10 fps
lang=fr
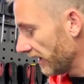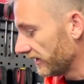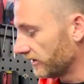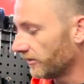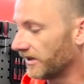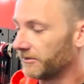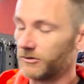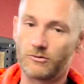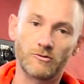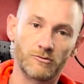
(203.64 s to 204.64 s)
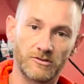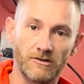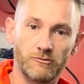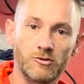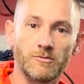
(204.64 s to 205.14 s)
exemple, d'habitude, je vous
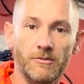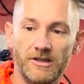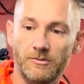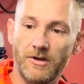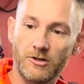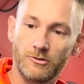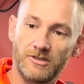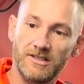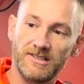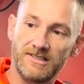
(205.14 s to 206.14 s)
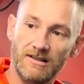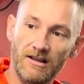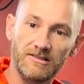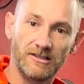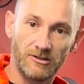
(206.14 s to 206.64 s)
avoue, je ne m'embête pas, j'utilise ça.
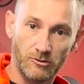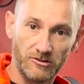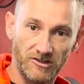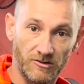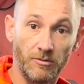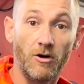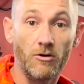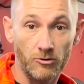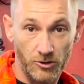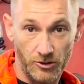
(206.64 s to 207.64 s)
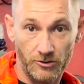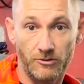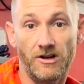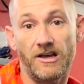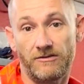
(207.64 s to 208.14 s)
C'est quelque chose qui se branche
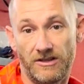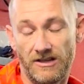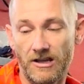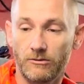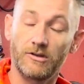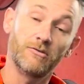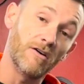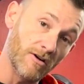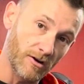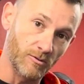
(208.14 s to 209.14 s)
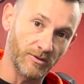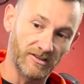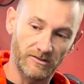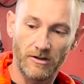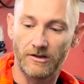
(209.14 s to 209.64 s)
sur l'arrivée d'air. Donc il faut avoir un
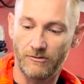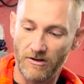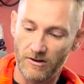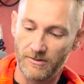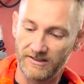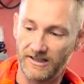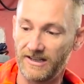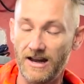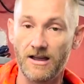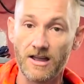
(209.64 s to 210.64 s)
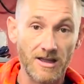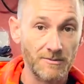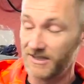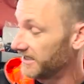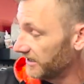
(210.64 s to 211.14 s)
compresseur, il faut avoir le matériel
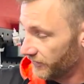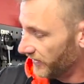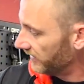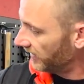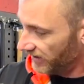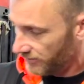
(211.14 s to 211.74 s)
mais ça se fait très